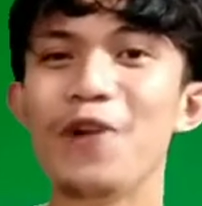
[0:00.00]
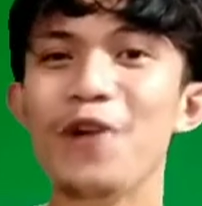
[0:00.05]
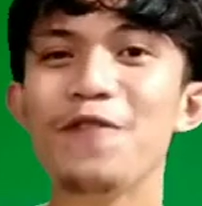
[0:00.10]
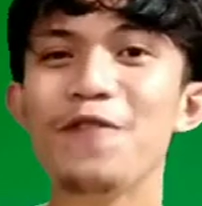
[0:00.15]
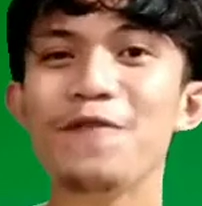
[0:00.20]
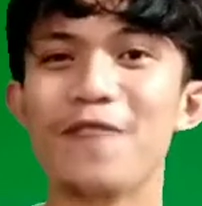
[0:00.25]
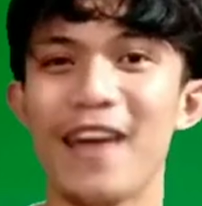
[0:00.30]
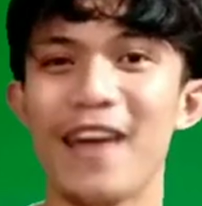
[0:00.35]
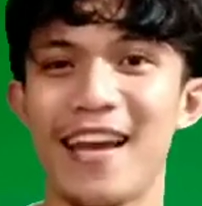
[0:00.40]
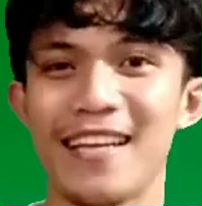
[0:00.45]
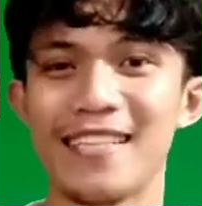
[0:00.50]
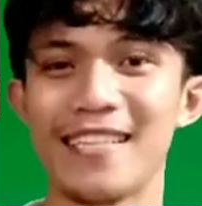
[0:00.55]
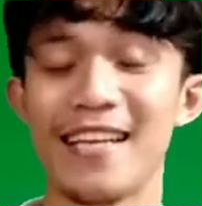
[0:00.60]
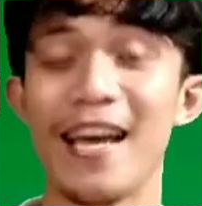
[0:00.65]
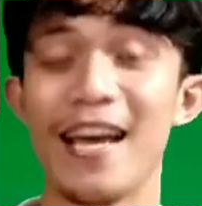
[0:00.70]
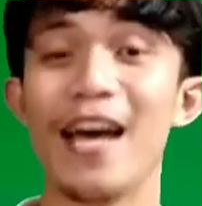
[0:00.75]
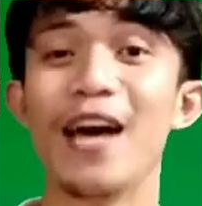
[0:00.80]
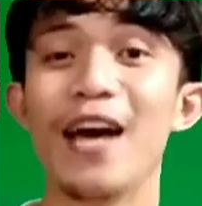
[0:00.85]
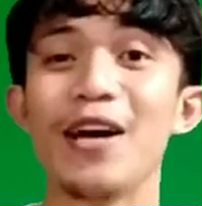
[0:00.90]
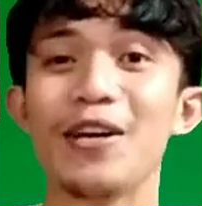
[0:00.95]

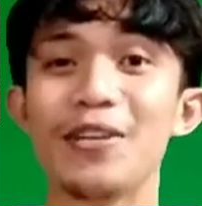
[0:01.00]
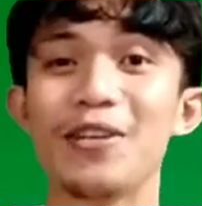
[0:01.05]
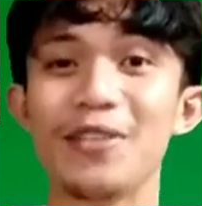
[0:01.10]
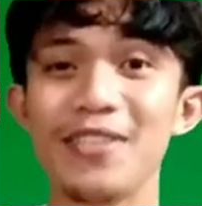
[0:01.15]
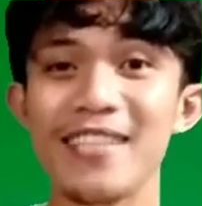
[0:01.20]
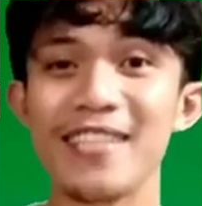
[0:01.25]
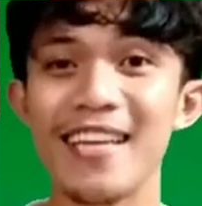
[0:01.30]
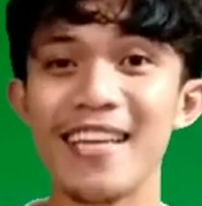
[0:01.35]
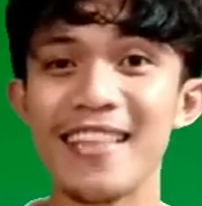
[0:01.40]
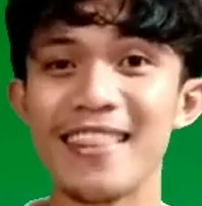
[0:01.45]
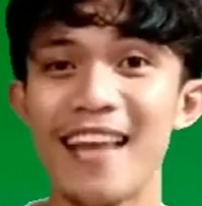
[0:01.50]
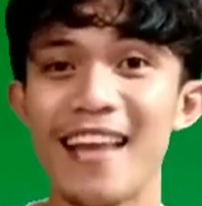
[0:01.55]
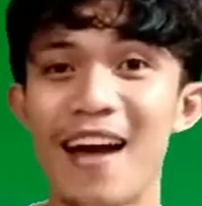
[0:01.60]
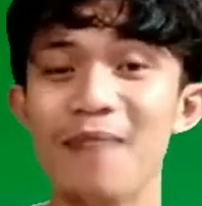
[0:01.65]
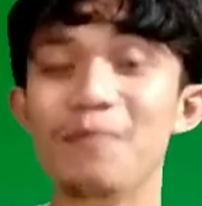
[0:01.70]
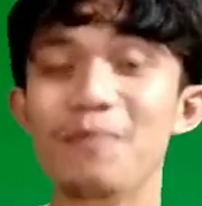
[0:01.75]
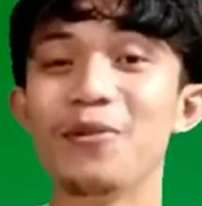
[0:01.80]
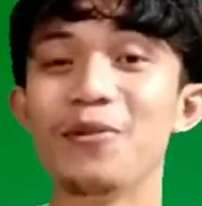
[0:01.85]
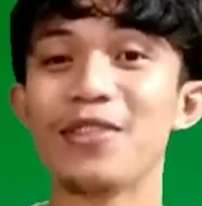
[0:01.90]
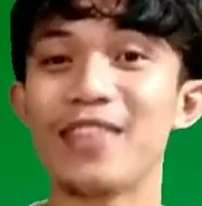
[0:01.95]
Perfect! Kung
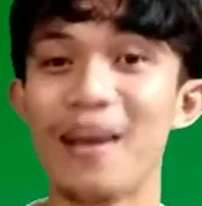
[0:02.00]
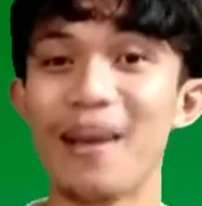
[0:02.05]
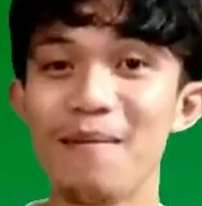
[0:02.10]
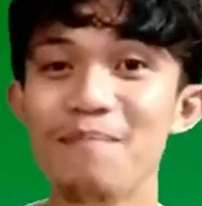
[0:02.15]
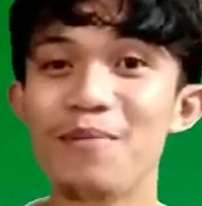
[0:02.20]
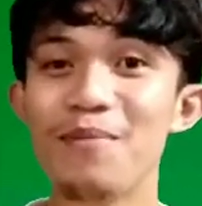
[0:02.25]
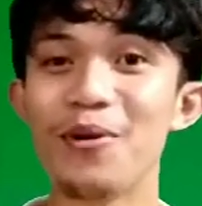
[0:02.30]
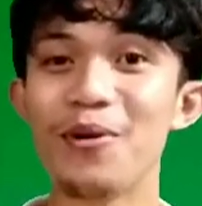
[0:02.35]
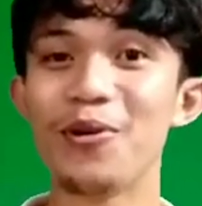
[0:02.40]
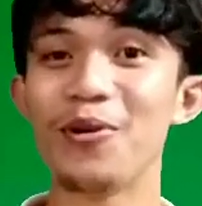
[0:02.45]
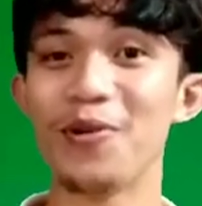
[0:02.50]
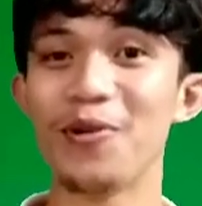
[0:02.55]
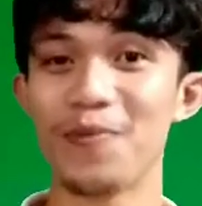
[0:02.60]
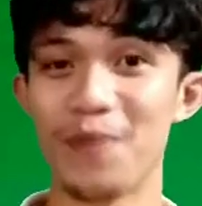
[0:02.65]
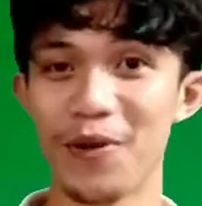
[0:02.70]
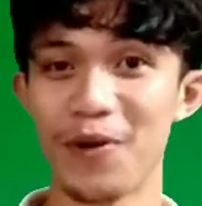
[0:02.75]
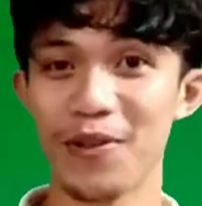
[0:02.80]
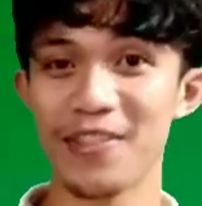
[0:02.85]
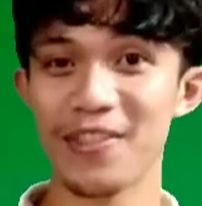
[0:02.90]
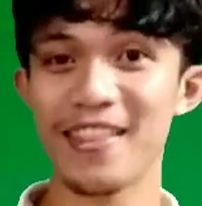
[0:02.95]
kita mutambo mo
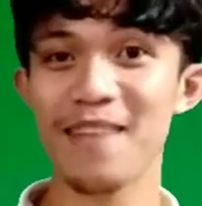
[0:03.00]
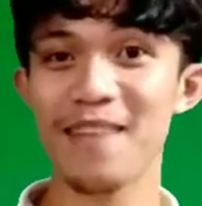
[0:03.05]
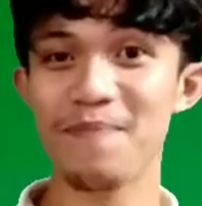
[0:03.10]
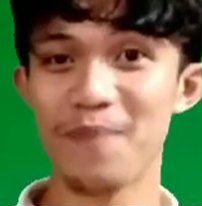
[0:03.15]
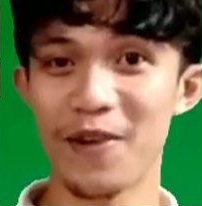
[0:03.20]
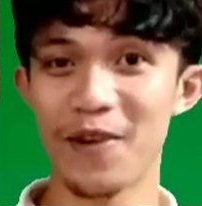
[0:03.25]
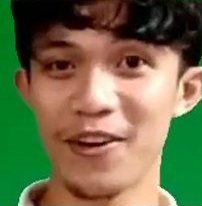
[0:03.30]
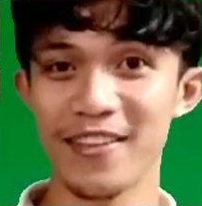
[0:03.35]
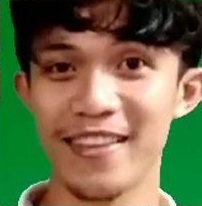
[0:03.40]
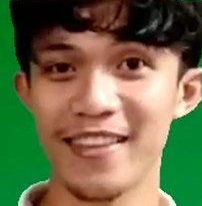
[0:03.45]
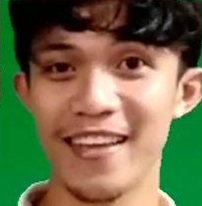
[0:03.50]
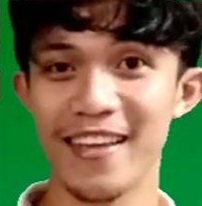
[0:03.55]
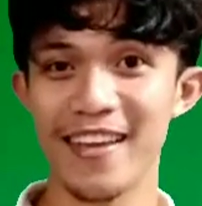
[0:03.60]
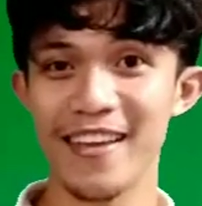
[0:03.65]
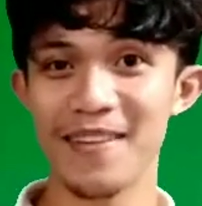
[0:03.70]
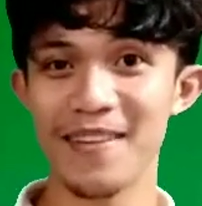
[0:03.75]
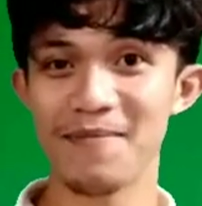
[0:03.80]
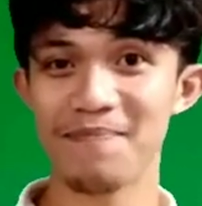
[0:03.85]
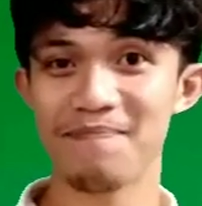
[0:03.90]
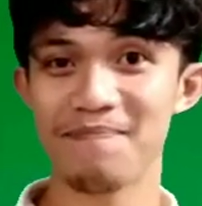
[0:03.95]
birthday
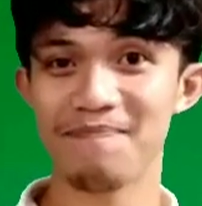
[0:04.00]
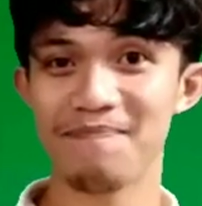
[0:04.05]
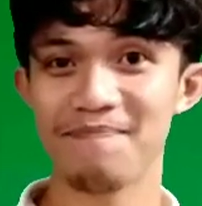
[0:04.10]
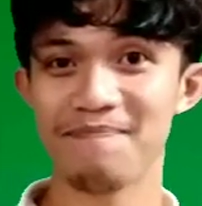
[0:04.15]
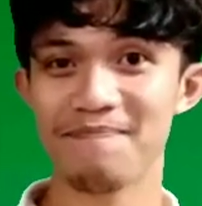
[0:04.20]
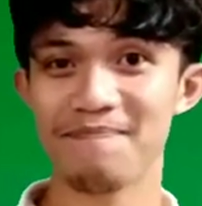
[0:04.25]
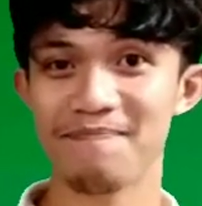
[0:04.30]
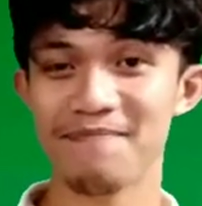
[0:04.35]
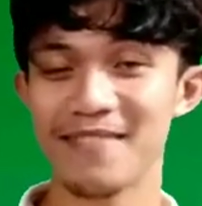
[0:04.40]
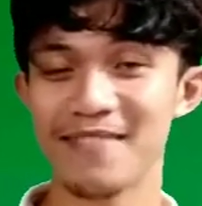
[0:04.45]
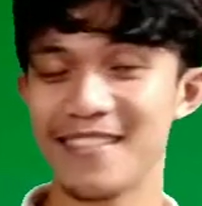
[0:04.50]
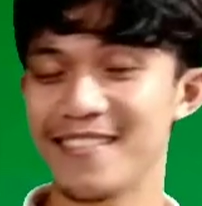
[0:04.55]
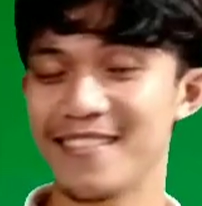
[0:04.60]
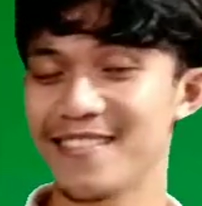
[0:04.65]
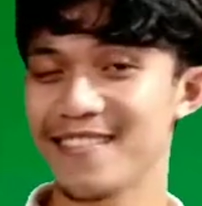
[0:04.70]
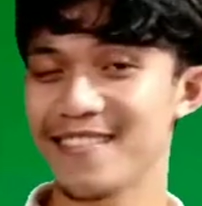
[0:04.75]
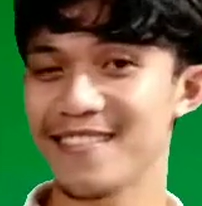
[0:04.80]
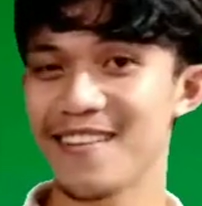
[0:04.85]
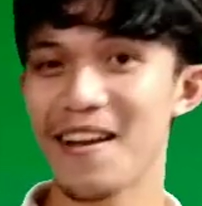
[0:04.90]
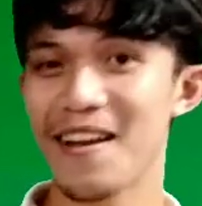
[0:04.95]
party,
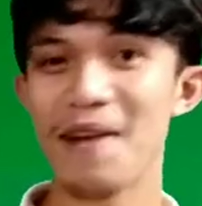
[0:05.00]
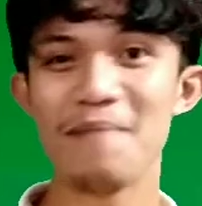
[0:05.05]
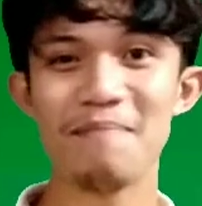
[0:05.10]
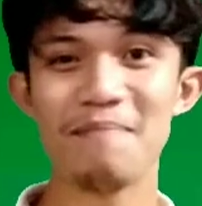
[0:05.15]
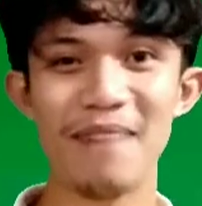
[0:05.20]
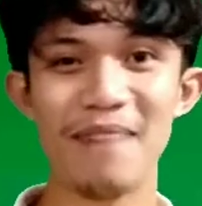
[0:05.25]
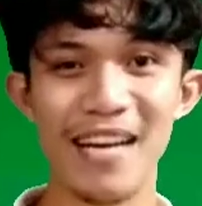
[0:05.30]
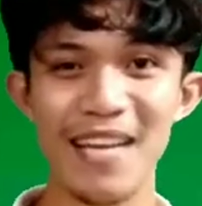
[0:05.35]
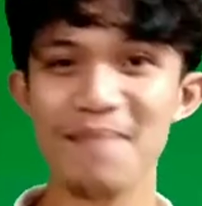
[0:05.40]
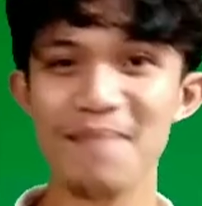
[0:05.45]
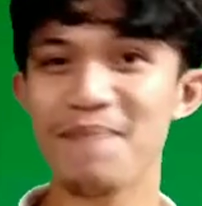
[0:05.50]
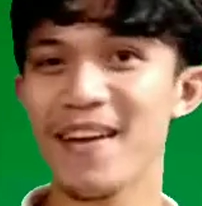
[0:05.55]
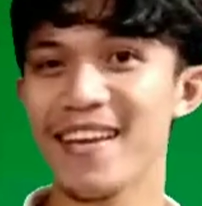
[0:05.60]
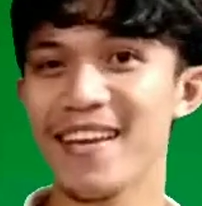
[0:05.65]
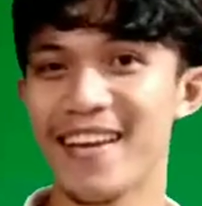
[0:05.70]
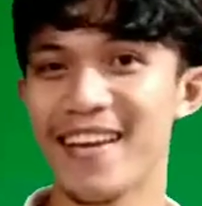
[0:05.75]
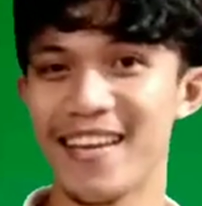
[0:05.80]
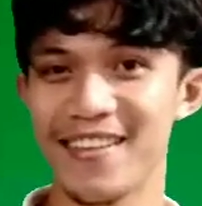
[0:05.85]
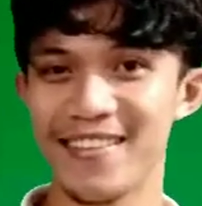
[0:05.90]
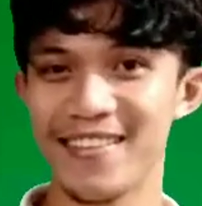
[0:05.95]

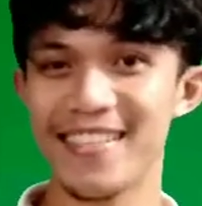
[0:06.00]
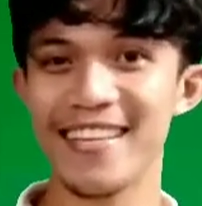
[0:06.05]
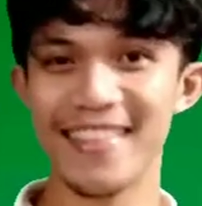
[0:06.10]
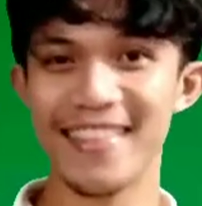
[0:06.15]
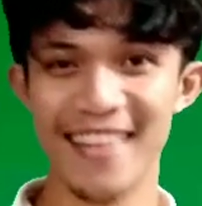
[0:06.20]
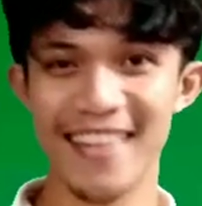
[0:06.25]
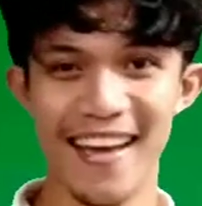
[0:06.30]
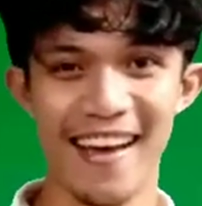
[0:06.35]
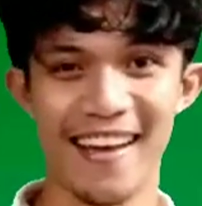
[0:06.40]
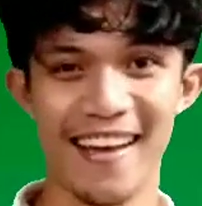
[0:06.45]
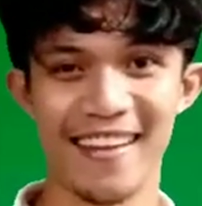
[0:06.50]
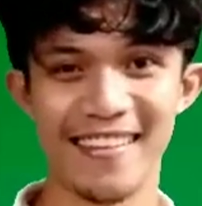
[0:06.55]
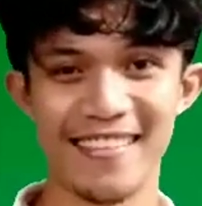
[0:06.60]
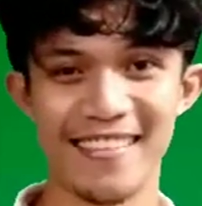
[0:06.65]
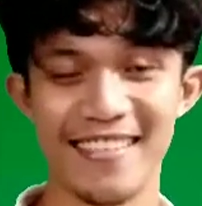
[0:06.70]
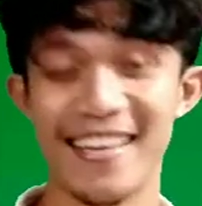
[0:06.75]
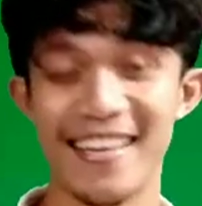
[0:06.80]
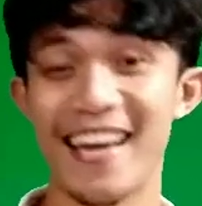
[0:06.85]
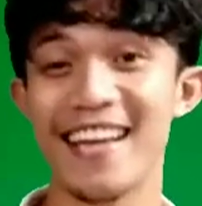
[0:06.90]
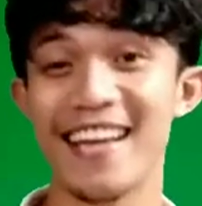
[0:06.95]
malipay gayon
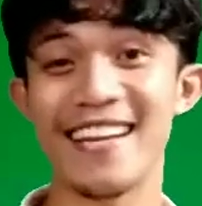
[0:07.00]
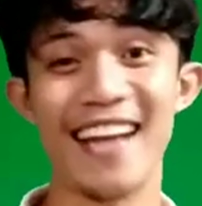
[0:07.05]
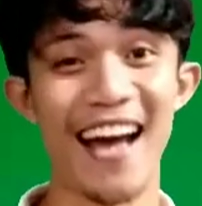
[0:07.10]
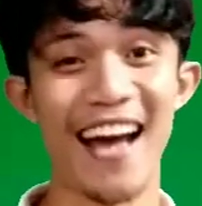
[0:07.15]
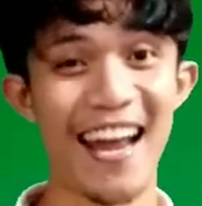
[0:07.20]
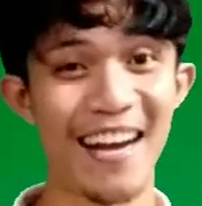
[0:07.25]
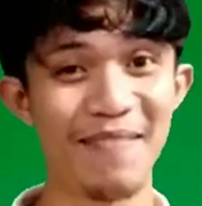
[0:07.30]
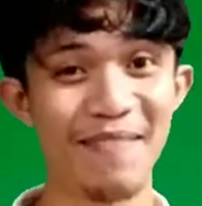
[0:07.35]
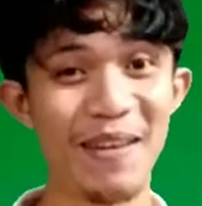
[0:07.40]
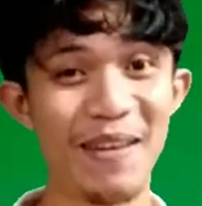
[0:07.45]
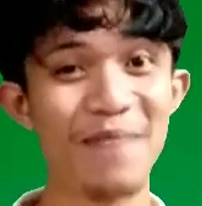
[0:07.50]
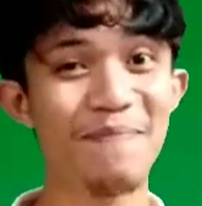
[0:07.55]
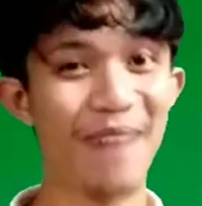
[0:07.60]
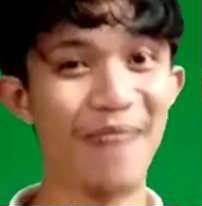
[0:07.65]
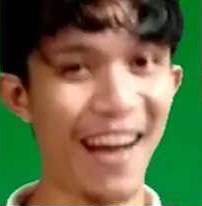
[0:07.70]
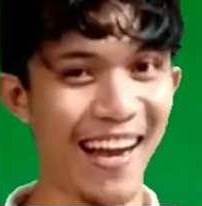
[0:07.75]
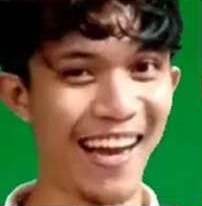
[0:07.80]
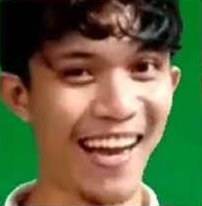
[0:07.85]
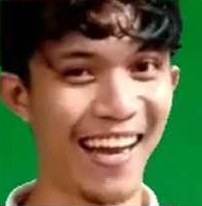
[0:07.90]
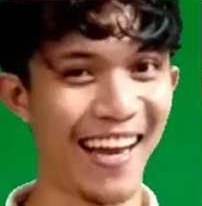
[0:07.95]
kita. Hina na may
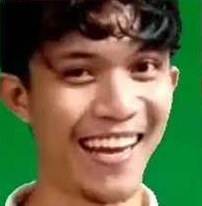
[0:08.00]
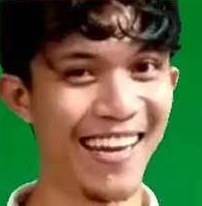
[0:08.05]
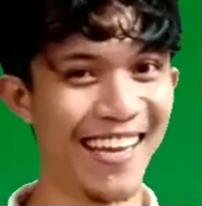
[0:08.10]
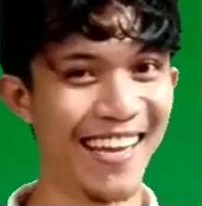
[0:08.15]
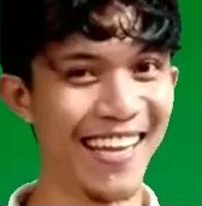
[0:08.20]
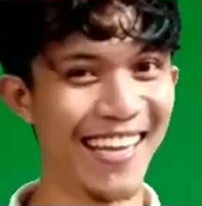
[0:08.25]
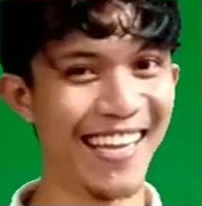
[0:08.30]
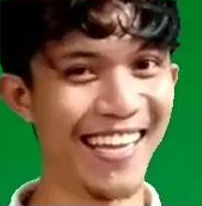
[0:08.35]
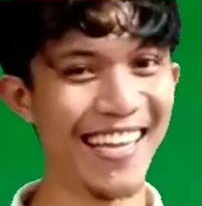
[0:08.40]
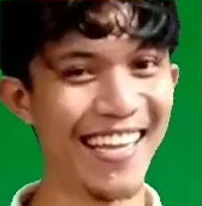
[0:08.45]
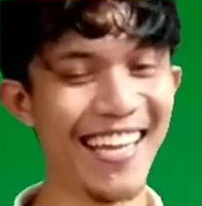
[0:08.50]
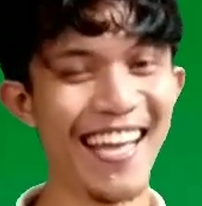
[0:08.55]
pakal.